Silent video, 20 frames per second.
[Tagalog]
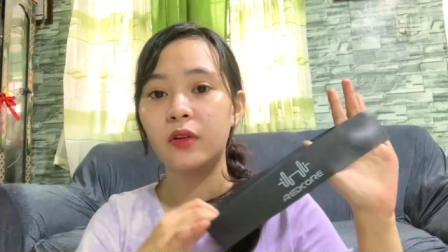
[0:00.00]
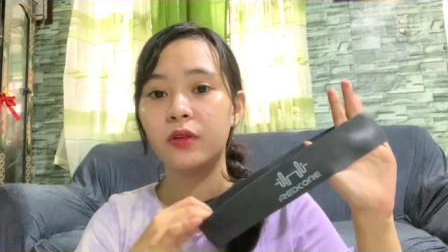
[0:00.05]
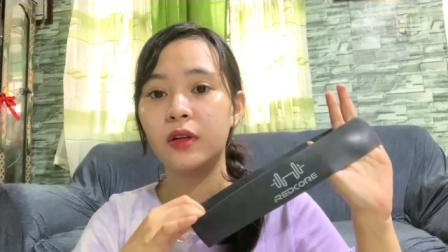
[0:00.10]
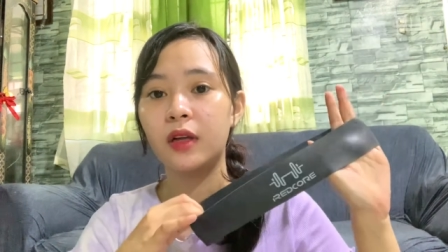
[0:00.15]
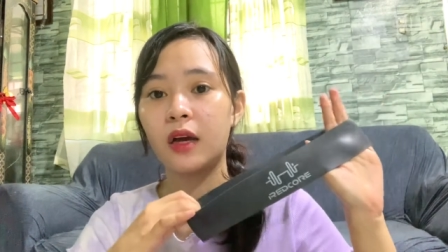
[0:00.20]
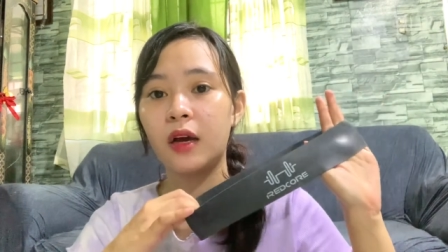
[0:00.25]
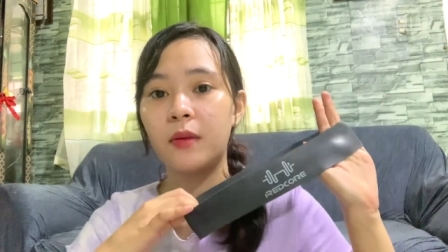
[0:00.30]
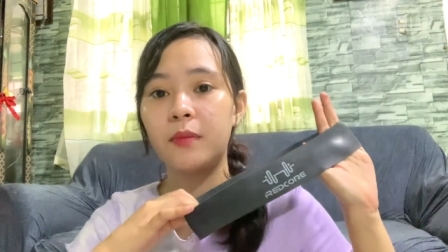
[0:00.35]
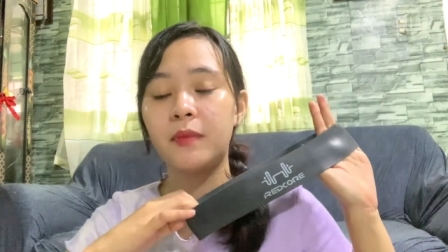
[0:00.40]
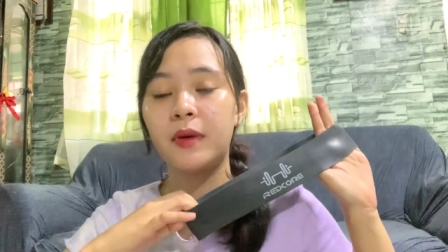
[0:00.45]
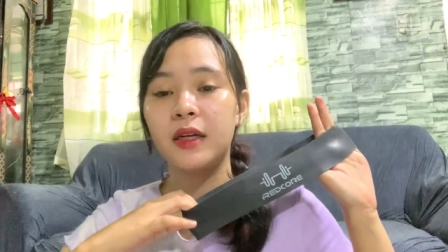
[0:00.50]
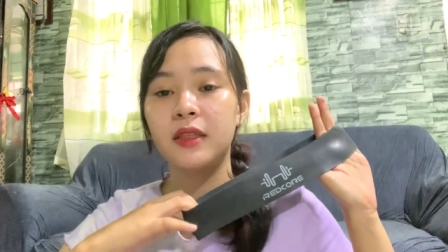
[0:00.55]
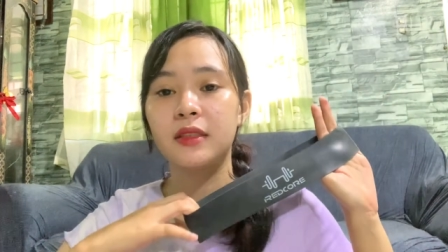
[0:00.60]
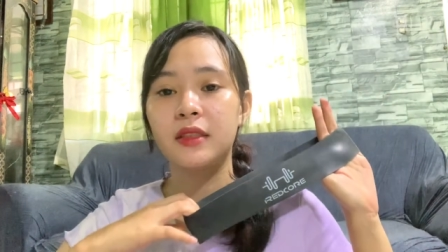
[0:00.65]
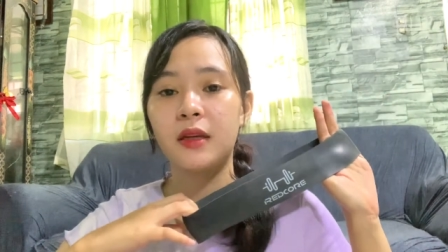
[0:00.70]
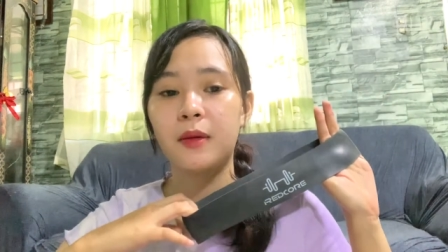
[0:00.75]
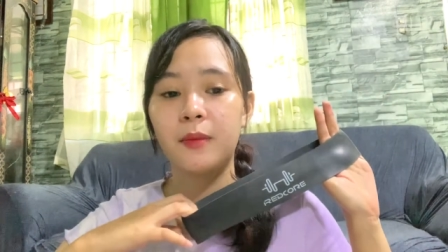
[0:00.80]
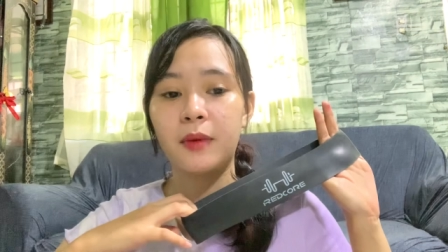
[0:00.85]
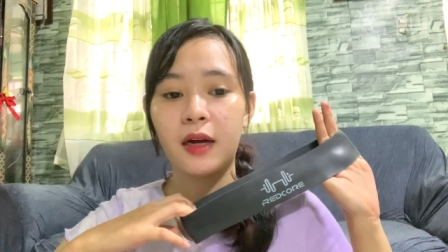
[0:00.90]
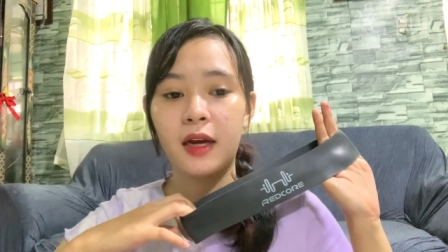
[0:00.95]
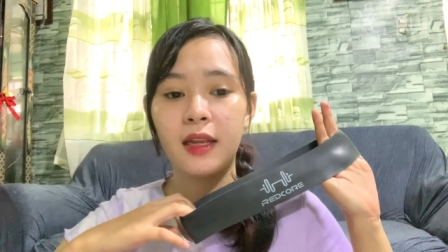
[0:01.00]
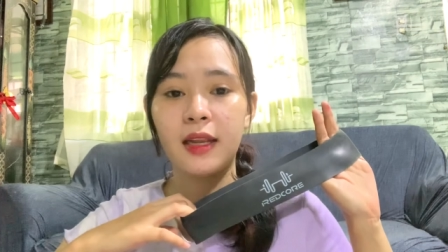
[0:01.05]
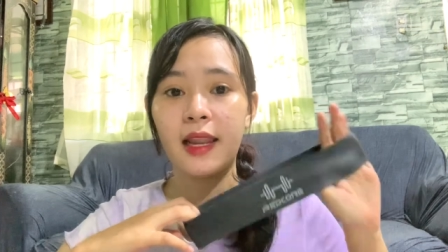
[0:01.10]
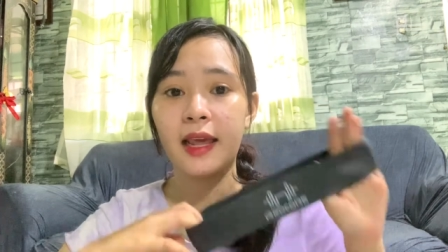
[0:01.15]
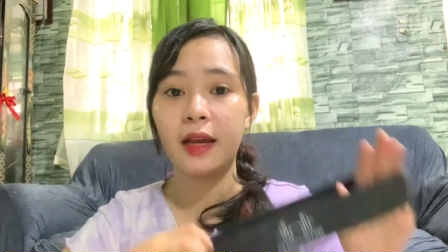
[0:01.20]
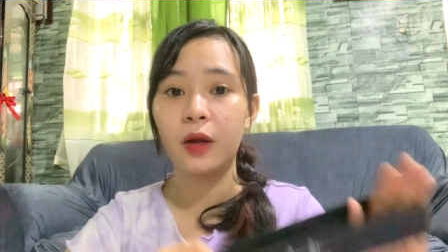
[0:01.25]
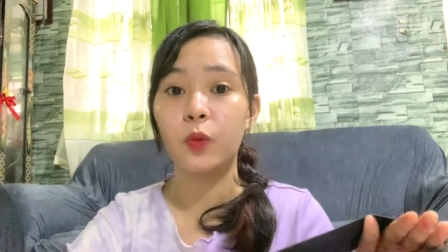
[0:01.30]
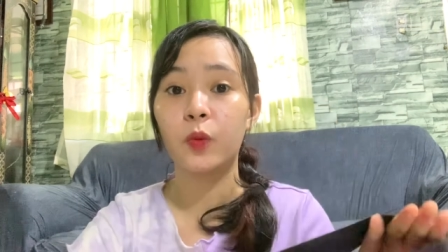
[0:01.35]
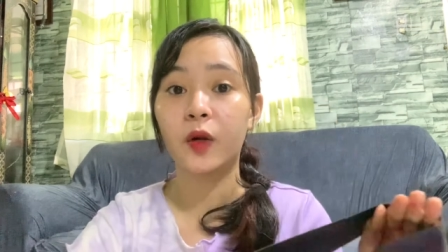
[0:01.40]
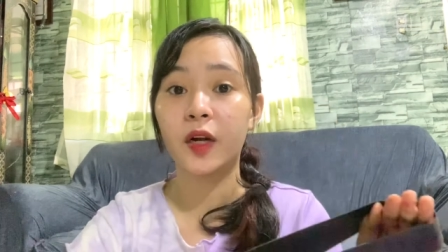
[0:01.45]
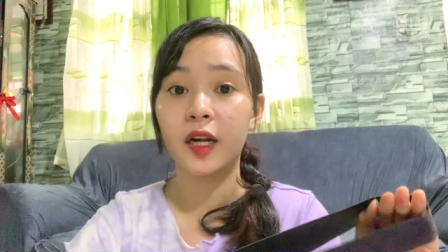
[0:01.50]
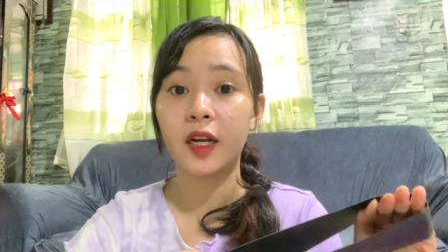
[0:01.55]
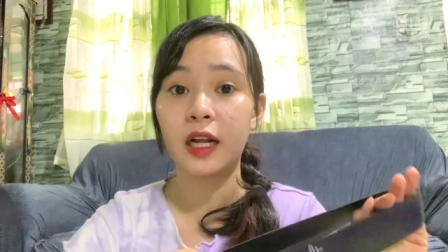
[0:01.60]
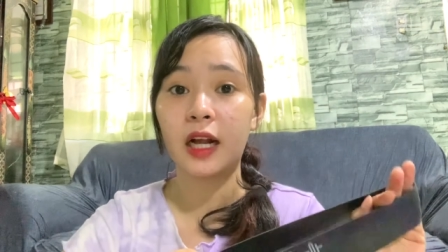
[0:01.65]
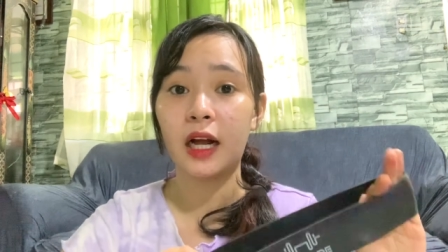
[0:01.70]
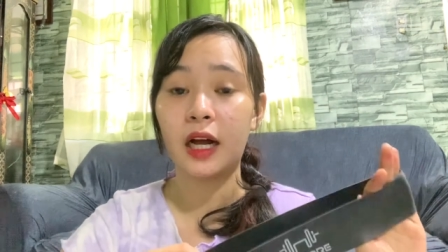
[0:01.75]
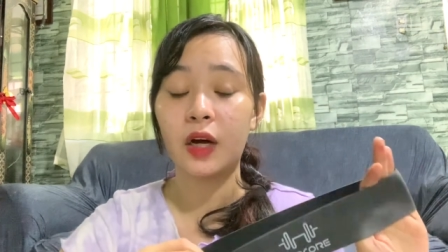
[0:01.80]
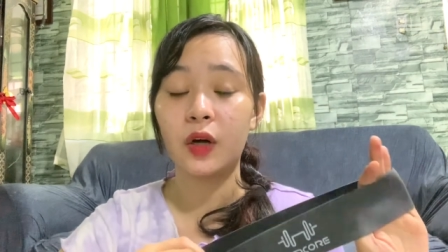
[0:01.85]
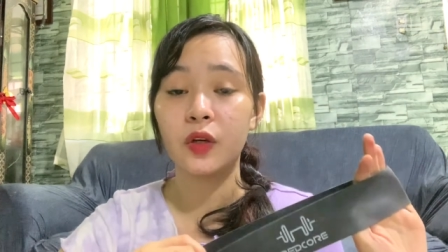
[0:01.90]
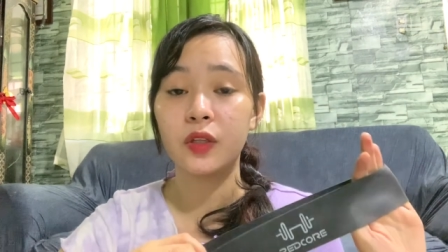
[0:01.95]
na kapag sa mga leg
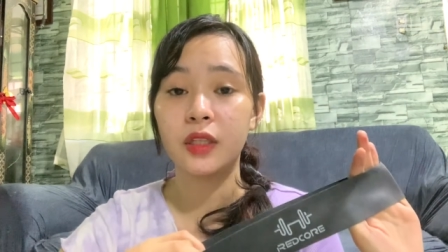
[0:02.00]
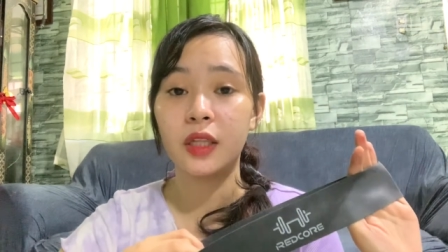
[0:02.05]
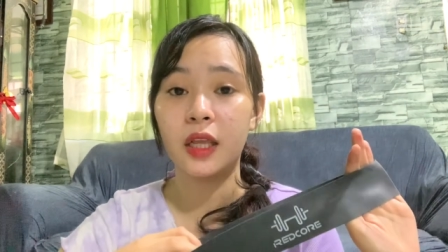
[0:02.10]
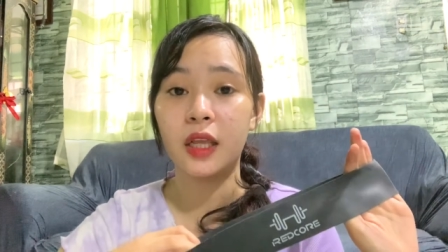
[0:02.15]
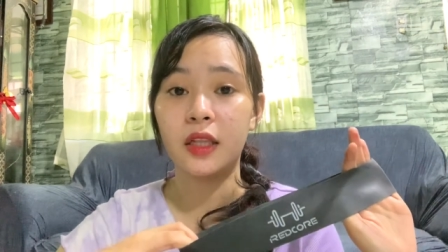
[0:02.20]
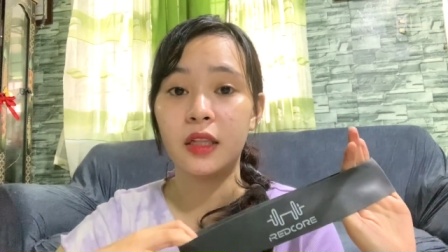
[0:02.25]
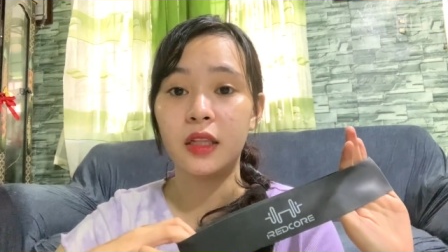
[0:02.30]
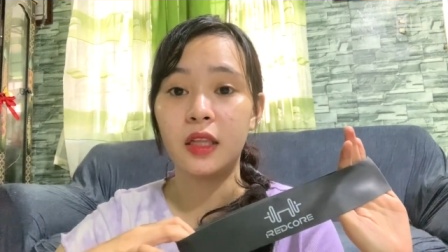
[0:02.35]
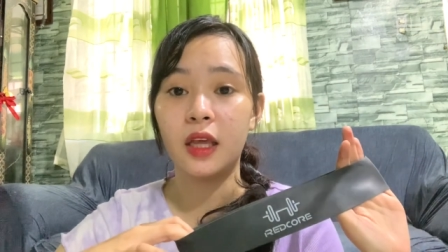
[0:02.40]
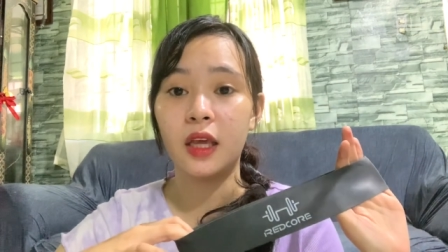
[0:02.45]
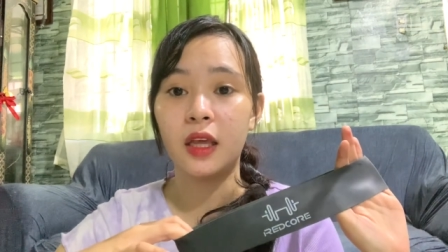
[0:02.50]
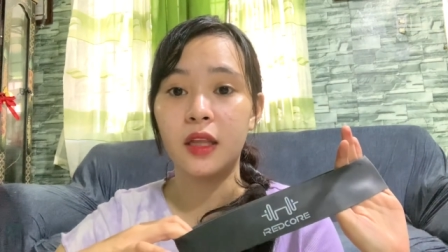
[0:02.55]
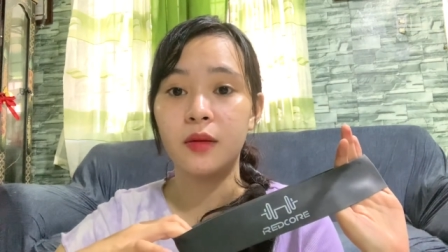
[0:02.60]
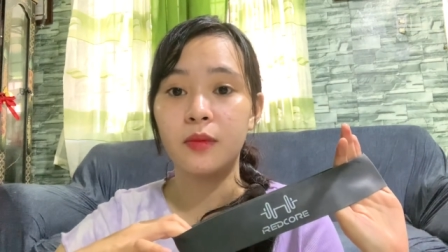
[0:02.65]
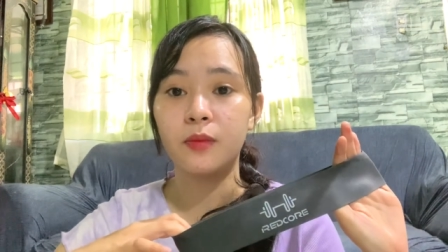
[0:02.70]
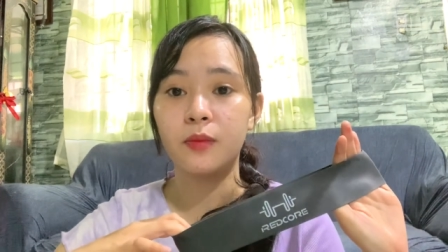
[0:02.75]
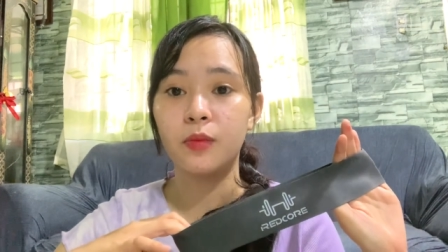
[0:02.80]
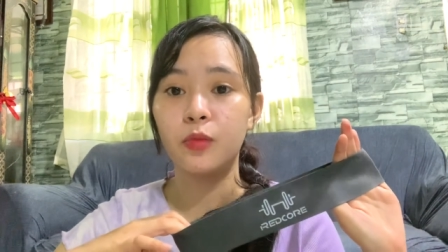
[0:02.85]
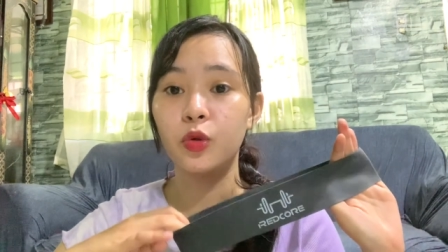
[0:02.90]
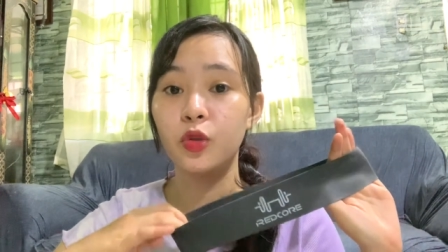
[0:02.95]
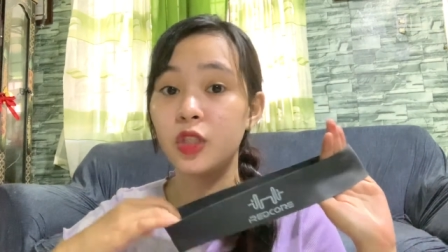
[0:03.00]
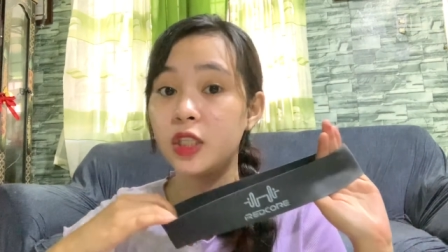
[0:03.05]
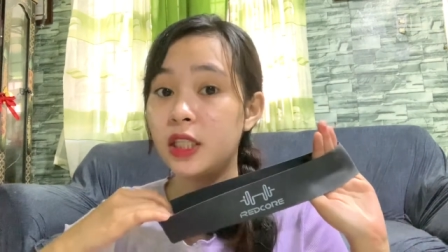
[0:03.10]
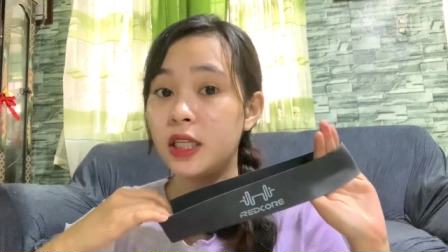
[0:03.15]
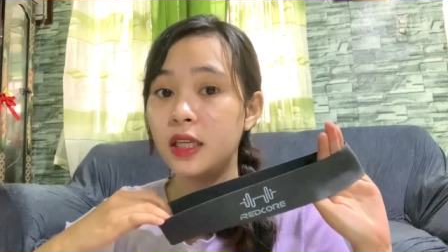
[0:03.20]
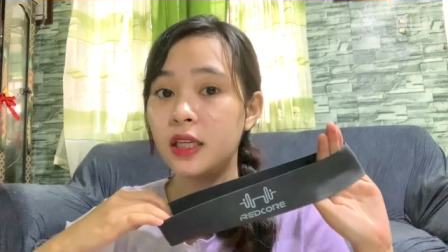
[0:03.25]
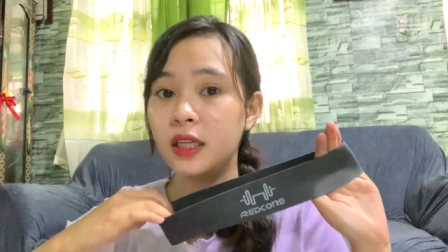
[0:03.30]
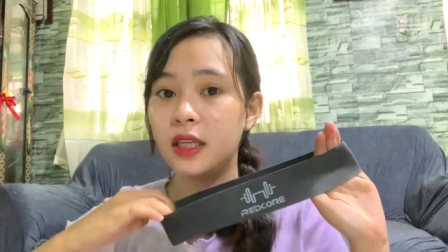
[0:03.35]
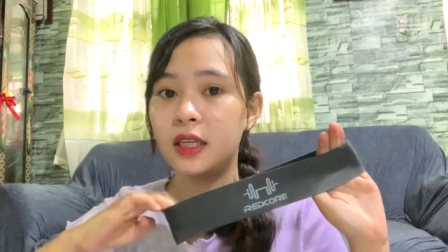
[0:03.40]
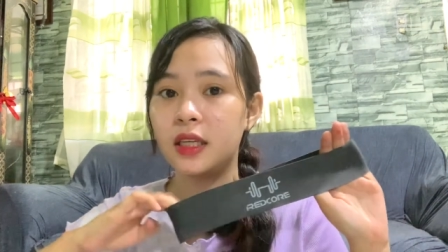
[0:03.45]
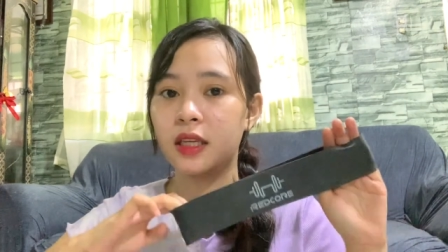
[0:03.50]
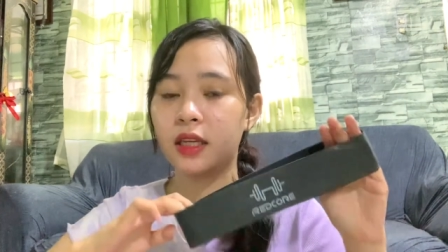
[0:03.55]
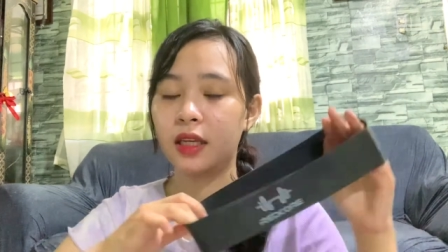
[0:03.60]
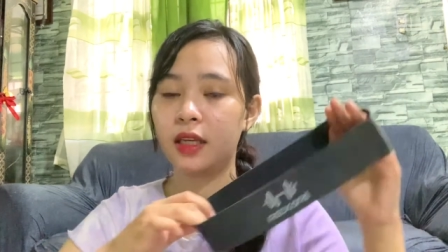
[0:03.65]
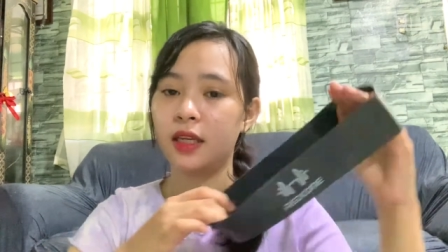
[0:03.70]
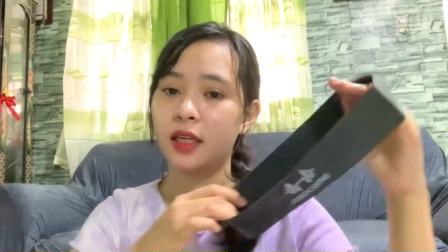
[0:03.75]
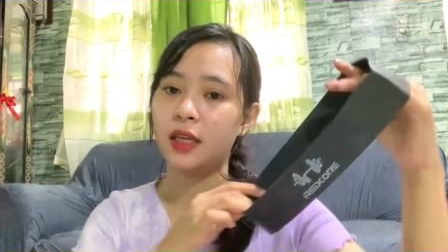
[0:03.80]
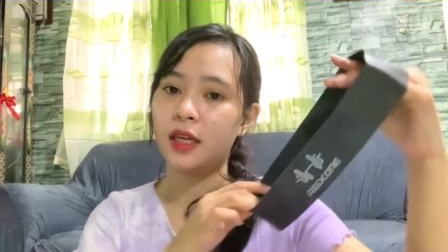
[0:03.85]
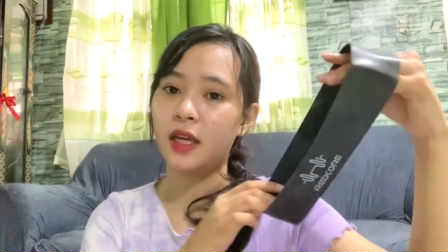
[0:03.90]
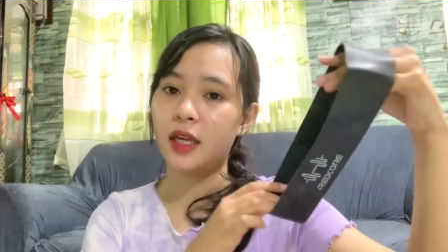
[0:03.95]
workout and then booty.
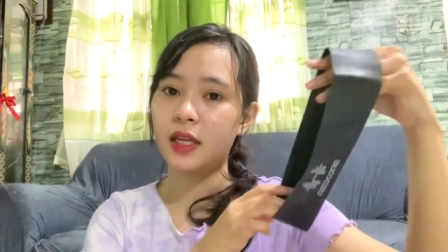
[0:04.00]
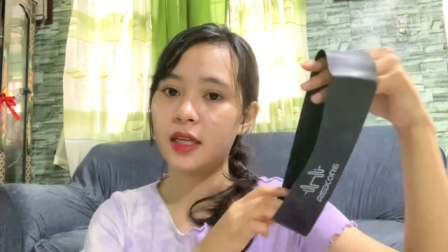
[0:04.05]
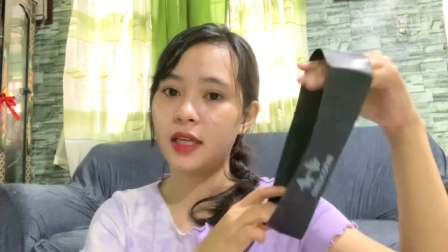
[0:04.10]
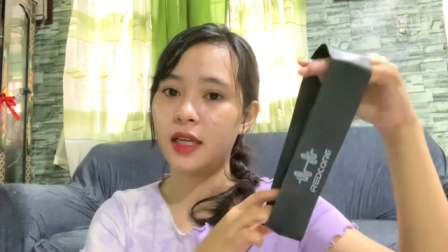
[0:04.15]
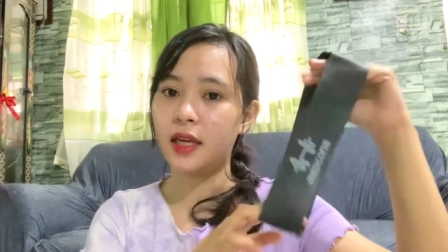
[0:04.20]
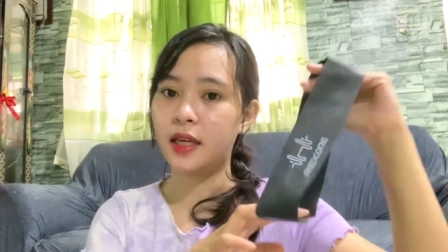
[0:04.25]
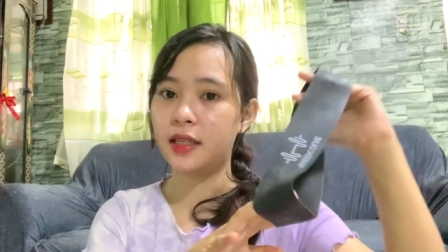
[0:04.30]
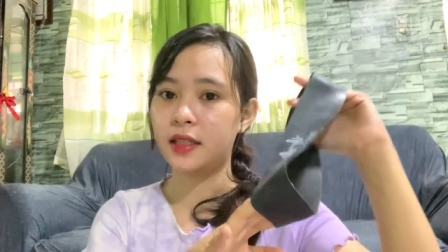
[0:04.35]
Ayan.